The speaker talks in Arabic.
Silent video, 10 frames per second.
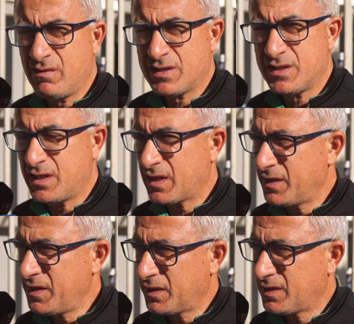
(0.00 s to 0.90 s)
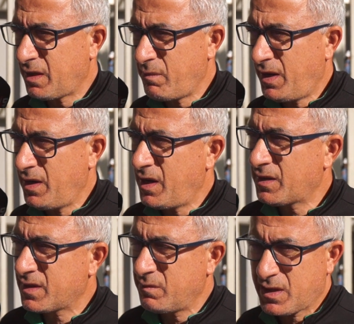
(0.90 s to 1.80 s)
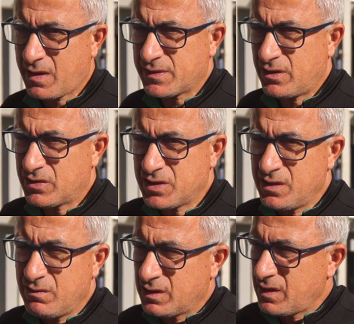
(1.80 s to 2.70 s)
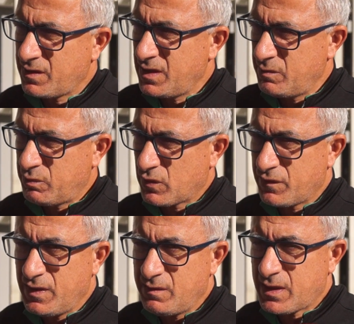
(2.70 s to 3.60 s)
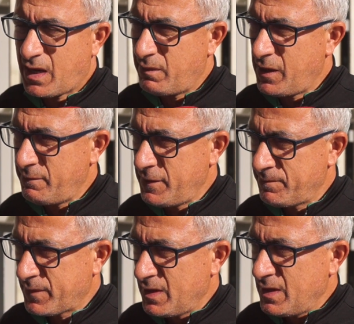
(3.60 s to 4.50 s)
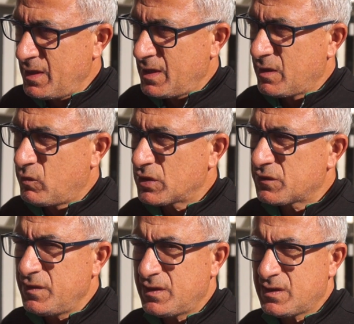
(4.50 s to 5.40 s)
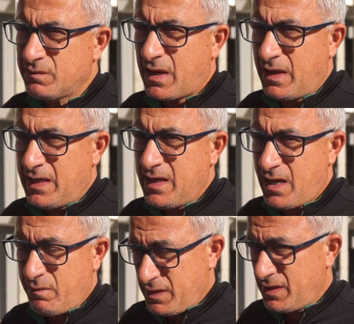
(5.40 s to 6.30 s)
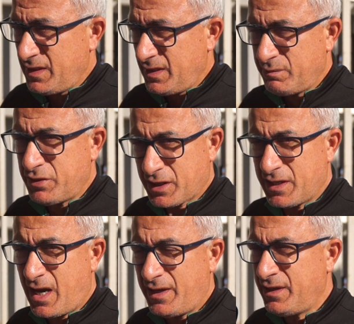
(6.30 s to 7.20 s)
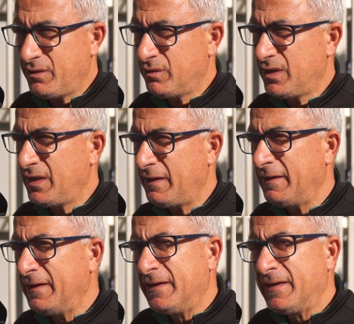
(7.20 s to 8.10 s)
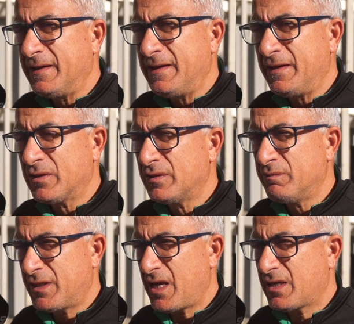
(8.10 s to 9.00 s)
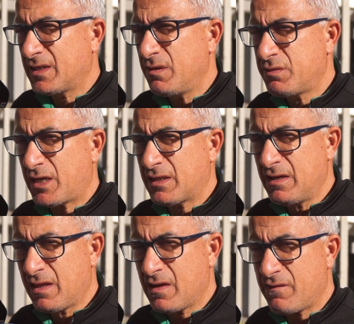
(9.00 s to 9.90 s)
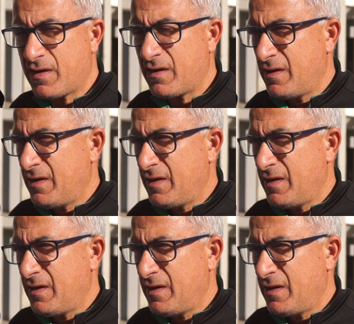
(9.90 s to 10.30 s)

واللجنه التقنيه تابعنا اكثر من 25 ولا 30 بروفيل نتاع ملاعبي المواصفات نتاع اللاعب اللي يعني باش يقنعني واللي اللي متاكد اللي باش يعطي الاضافه